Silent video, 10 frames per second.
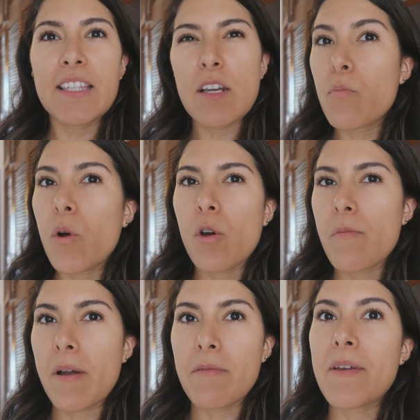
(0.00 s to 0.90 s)
sí tiene un poco
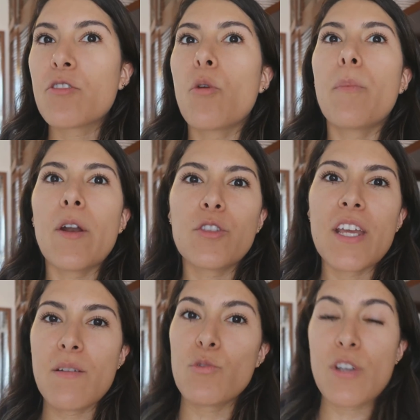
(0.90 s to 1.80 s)
de pavimento, pero
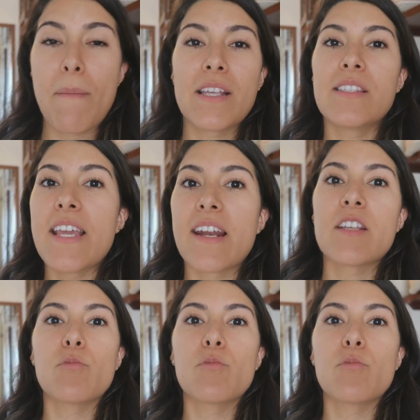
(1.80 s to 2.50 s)
tiene mucha más tierra,